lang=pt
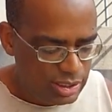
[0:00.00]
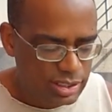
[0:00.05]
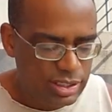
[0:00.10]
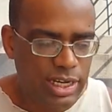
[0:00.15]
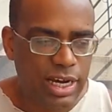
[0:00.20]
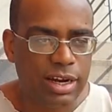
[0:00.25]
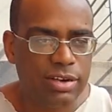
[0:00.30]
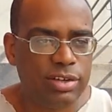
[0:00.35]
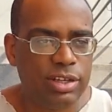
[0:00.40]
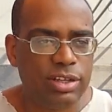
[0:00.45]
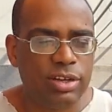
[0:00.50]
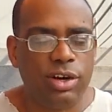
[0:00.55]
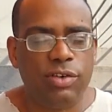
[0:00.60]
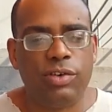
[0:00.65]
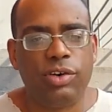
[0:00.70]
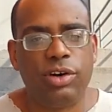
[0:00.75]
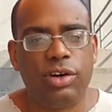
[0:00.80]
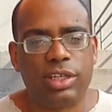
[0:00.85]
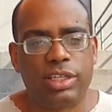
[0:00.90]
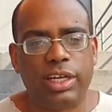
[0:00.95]
Certo? Então eu
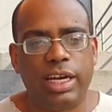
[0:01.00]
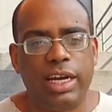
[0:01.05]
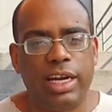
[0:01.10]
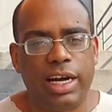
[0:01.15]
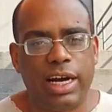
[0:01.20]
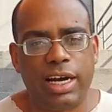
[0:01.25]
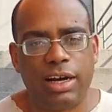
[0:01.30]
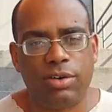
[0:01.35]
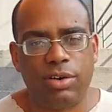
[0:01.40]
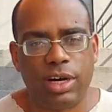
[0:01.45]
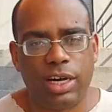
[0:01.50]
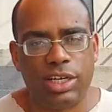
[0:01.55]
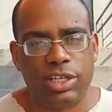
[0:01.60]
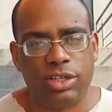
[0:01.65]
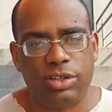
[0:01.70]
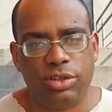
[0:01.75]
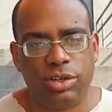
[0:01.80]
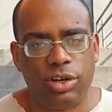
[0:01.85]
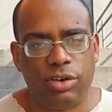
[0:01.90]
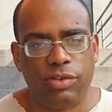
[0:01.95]
vou treinar agora
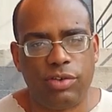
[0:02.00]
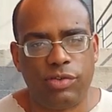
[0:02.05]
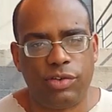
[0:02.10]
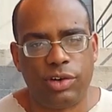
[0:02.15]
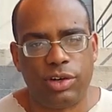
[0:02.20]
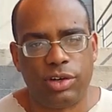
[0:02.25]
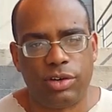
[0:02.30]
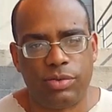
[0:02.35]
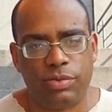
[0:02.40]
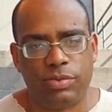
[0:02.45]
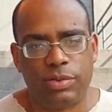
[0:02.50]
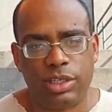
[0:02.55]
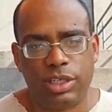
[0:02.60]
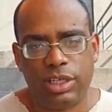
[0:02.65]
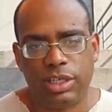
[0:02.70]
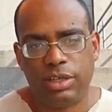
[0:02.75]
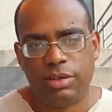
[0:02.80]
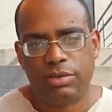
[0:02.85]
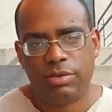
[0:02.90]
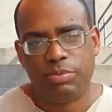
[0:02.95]
de novo, vou
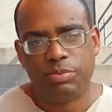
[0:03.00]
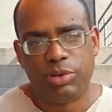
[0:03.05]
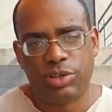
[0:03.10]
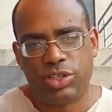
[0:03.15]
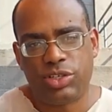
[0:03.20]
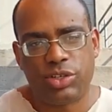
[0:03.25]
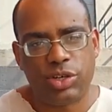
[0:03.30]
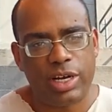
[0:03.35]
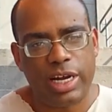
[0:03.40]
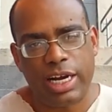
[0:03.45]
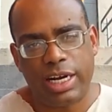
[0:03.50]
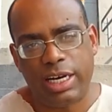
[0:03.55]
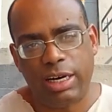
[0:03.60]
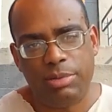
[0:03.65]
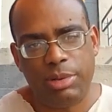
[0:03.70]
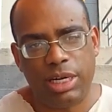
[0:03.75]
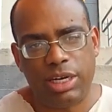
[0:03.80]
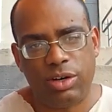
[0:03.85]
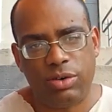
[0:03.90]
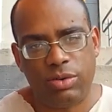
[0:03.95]
posicionar a
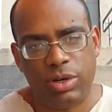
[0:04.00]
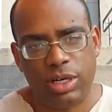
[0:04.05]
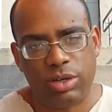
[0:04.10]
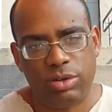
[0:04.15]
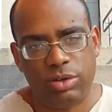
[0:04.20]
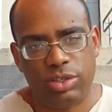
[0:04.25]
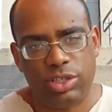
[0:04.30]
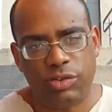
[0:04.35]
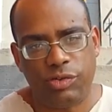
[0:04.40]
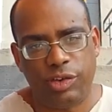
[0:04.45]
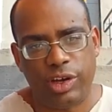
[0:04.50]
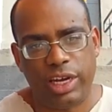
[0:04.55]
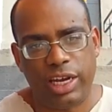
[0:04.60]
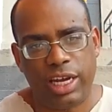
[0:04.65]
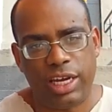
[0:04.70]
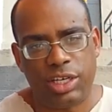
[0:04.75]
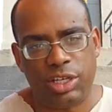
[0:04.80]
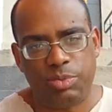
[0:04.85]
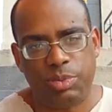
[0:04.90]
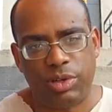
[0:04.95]
câmera num ângulo
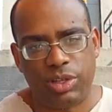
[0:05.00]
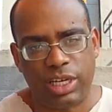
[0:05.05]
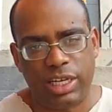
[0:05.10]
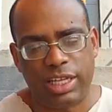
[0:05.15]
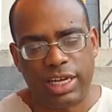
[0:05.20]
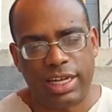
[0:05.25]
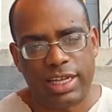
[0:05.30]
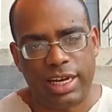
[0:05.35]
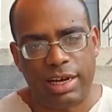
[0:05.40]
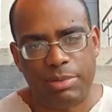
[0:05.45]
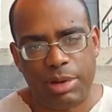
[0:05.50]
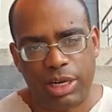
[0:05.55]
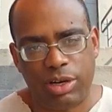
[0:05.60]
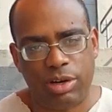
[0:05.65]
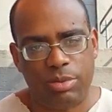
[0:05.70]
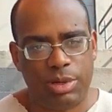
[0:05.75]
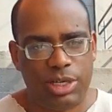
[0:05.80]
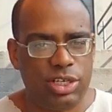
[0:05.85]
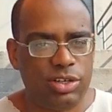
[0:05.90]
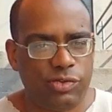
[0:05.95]
diferente para eu tentar dar a
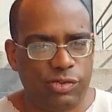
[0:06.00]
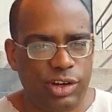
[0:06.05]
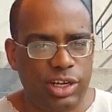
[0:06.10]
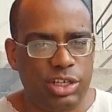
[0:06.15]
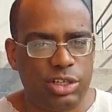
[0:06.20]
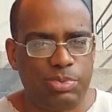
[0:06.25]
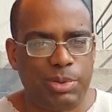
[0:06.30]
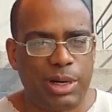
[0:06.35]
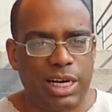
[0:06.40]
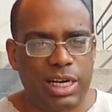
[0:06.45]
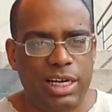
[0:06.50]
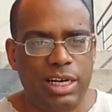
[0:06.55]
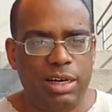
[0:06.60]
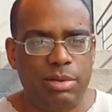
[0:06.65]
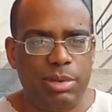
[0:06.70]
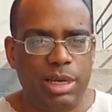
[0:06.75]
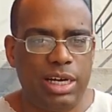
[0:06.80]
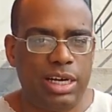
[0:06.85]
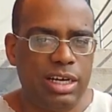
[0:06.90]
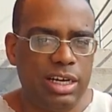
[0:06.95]
manobra de frente para a
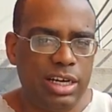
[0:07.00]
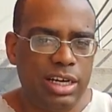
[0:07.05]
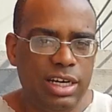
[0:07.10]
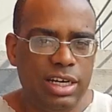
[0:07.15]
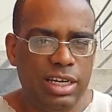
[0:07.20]
câmera.